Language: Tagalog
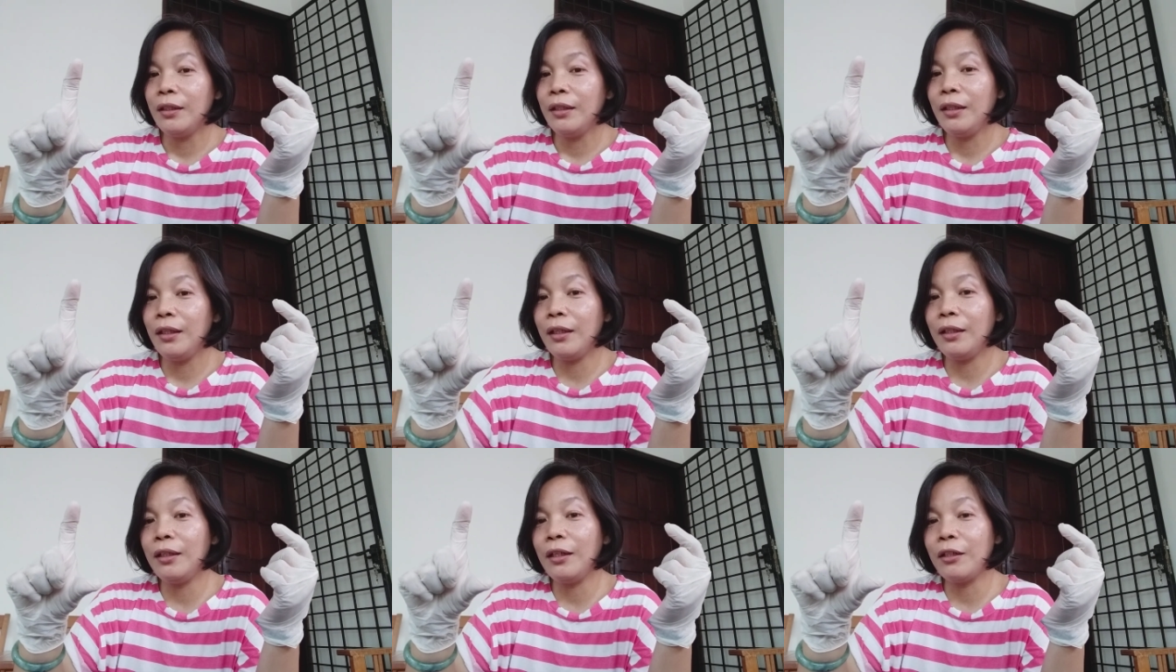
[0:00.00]

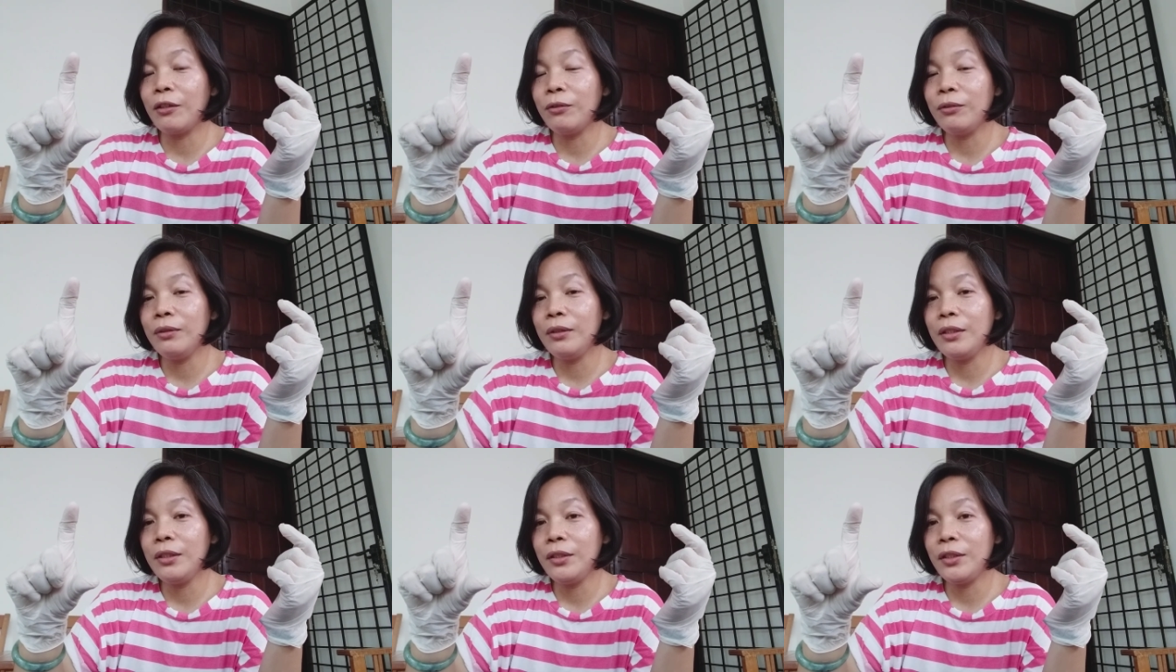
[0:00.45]

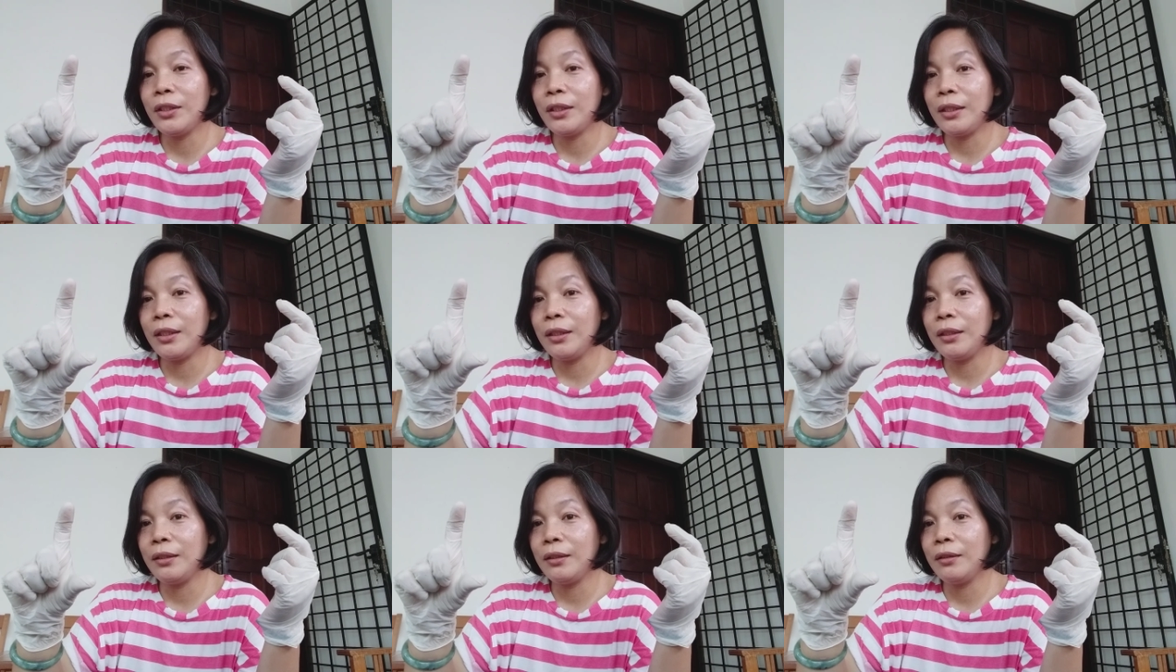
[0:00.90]
Nagkaroon din siya
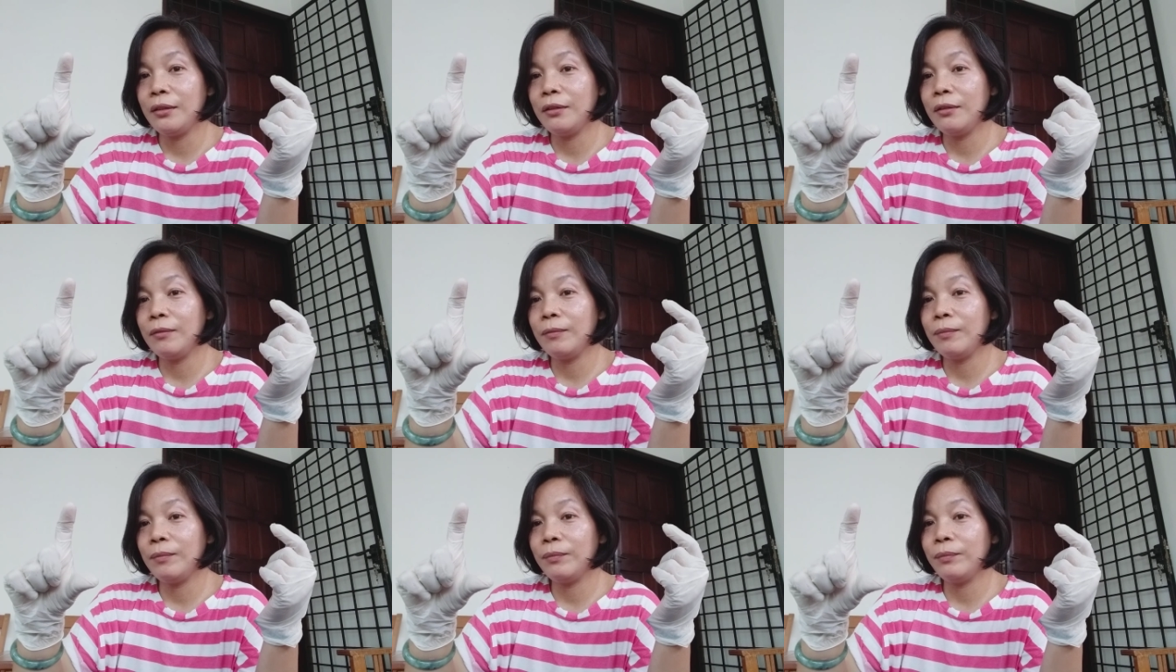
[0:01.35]
ng
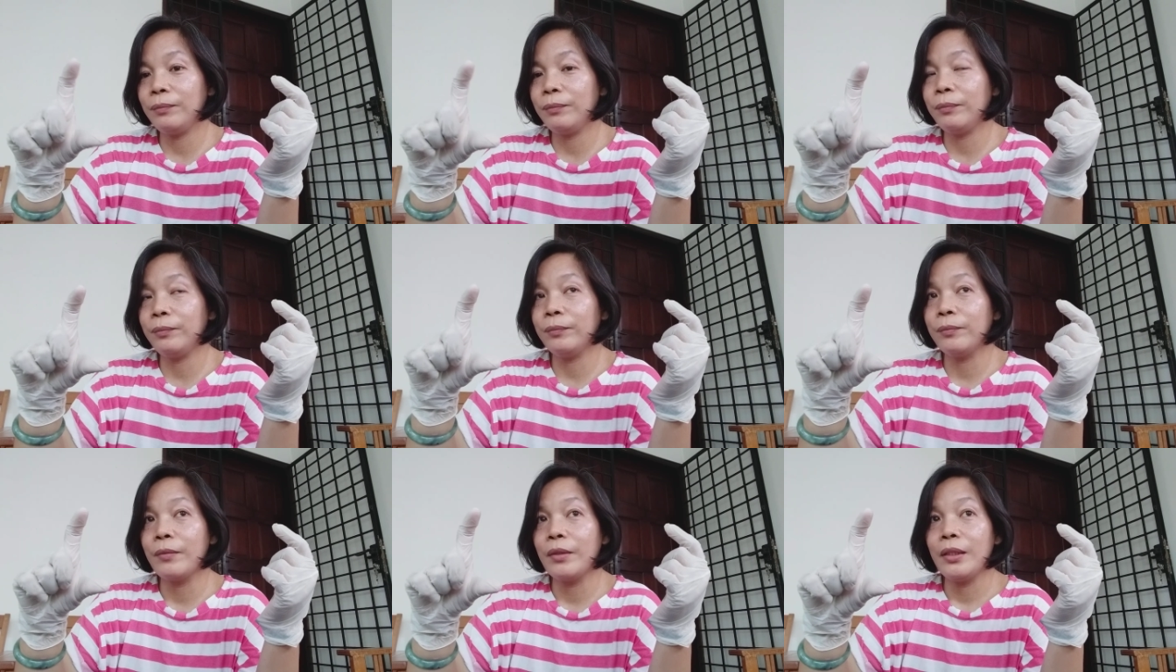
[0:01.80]

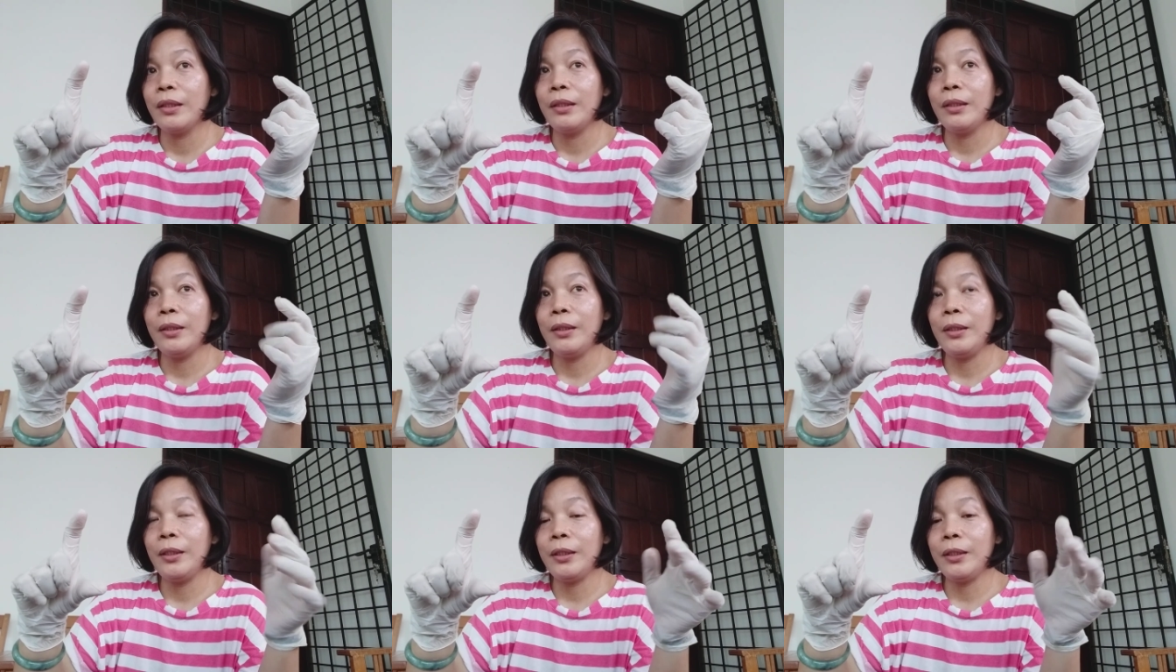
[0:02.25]

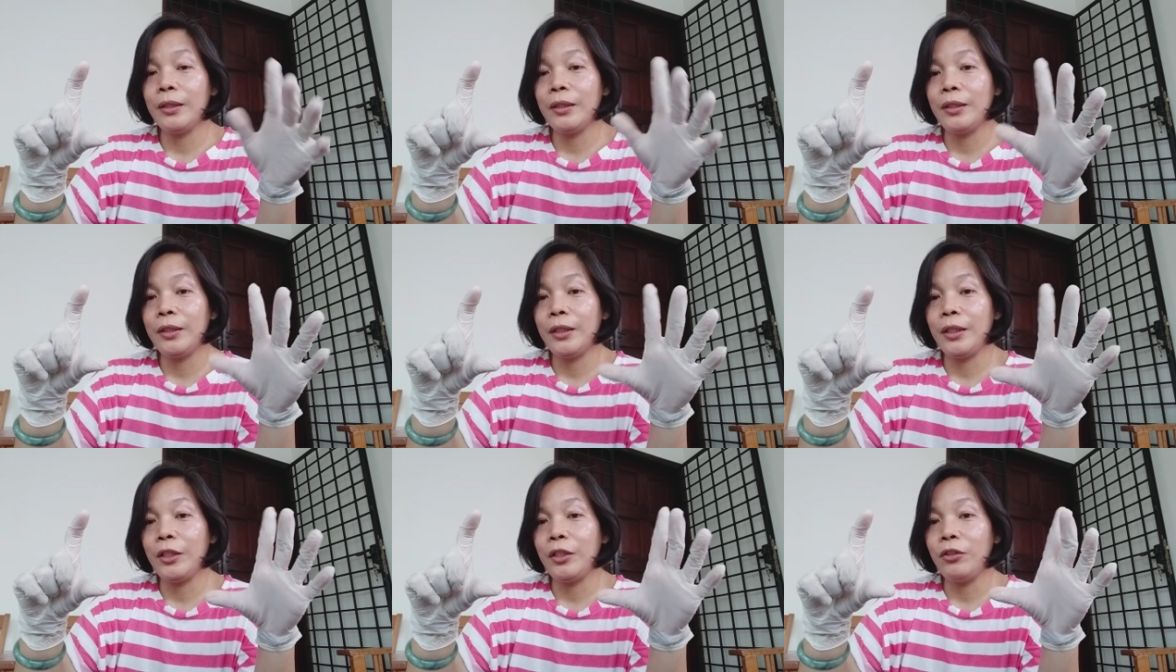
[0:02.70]
ng
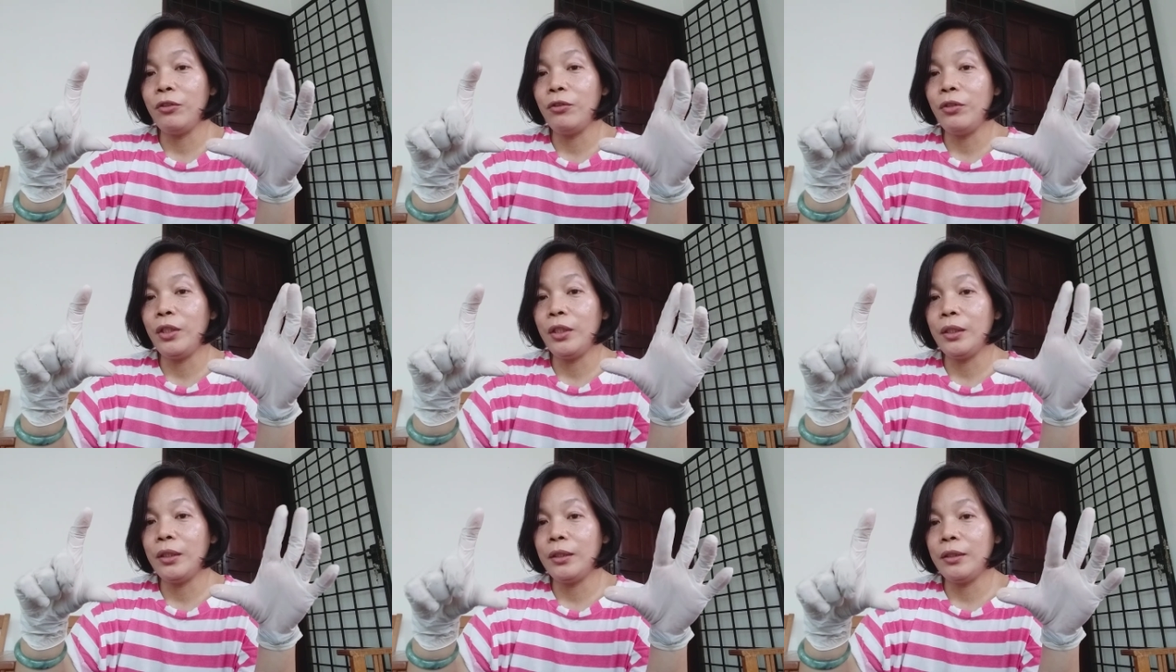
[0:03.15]
ano
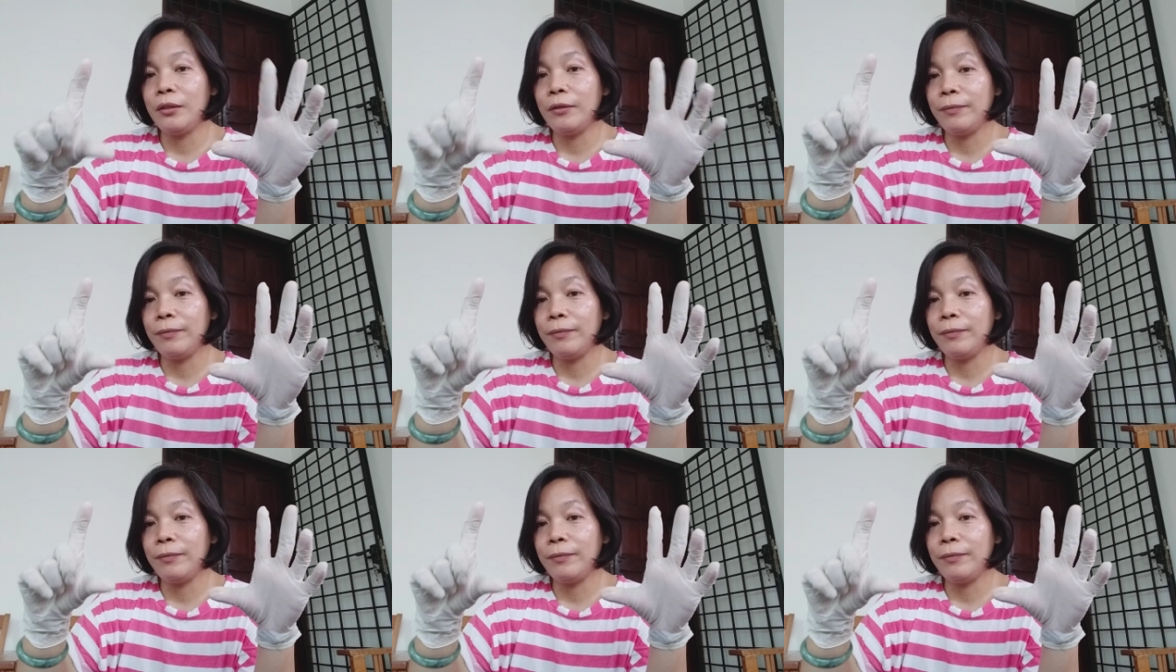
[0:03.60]
ng